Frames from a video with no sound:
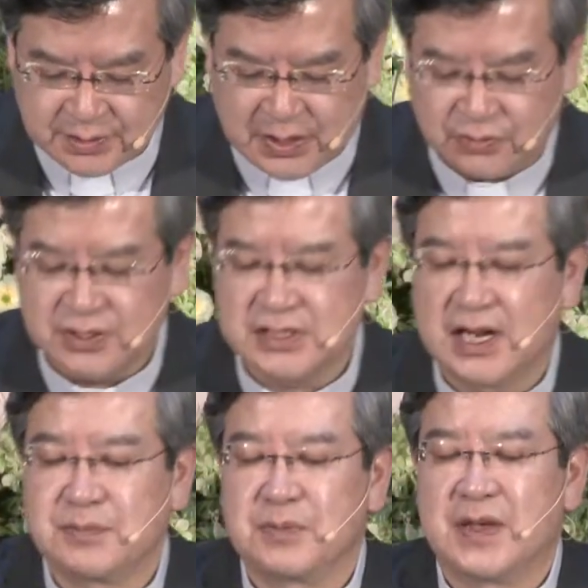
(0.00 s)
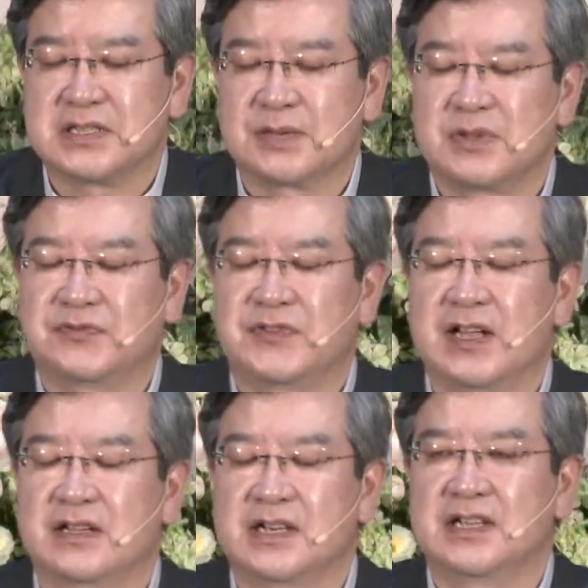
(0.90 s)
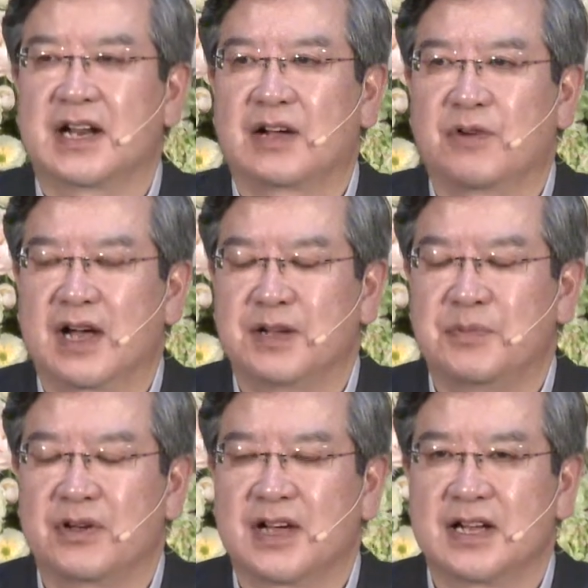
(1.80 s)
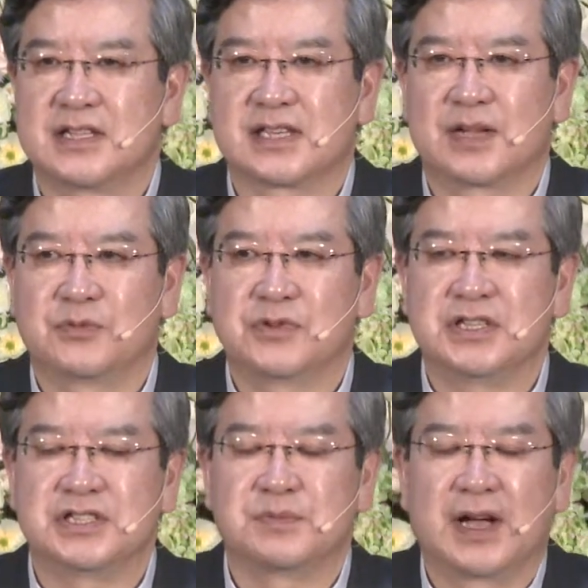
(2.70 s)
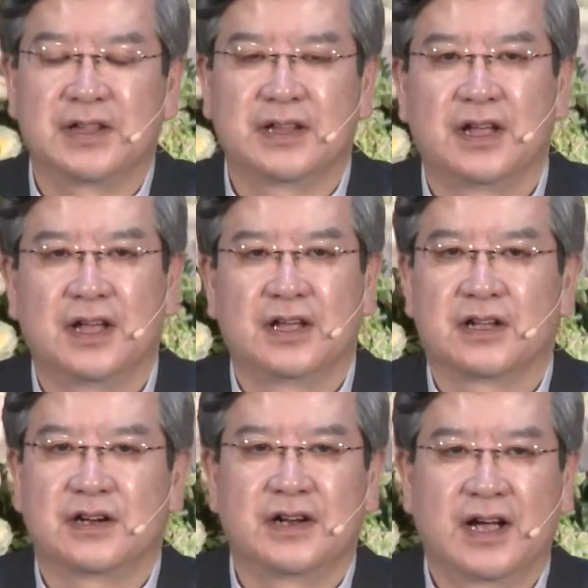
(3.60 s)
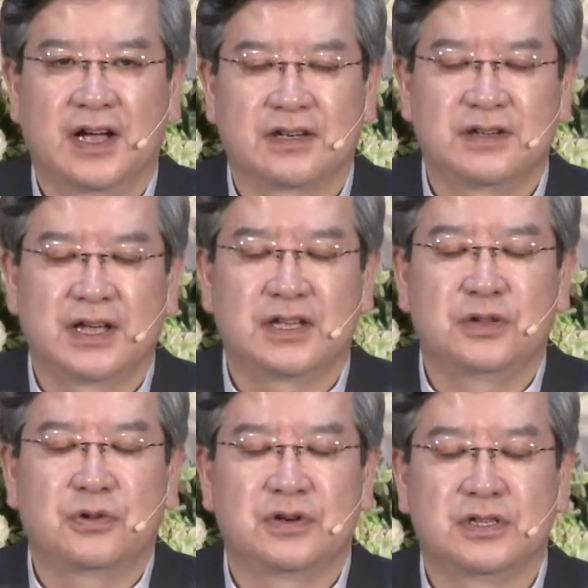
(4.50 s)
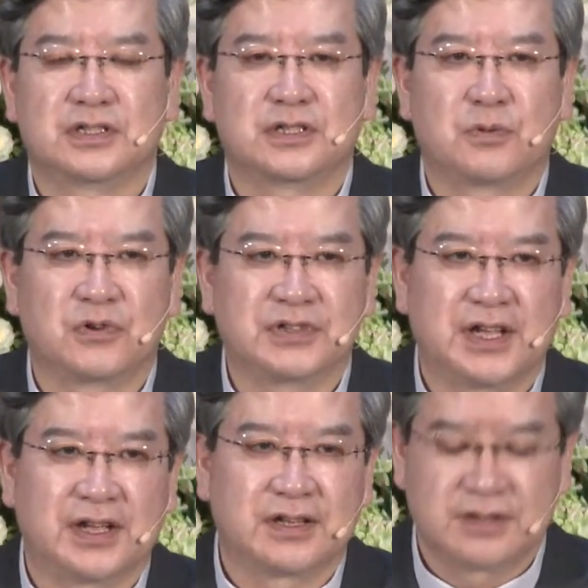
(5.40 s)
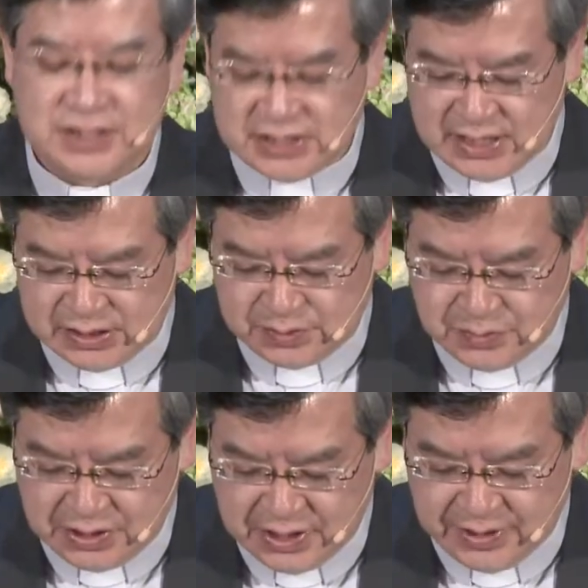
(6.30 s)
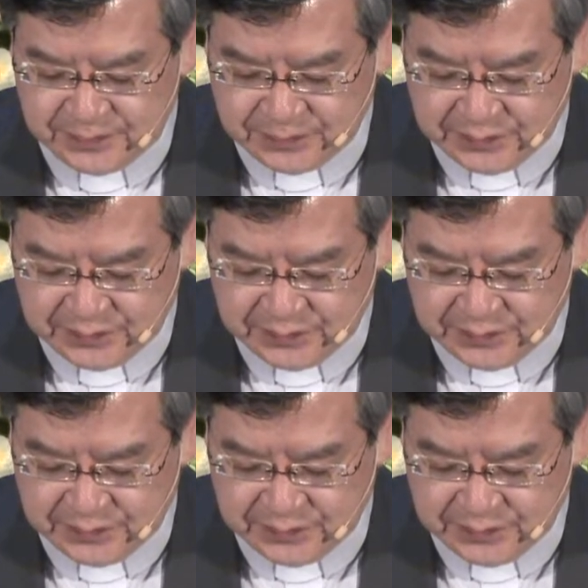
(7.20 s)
바로 그 사람이 벤자민 프랭클린이라고 하는 평가하는 사람도 있지만 그러나 그의 기도를 들어볼 때에 그렇지 않습니다.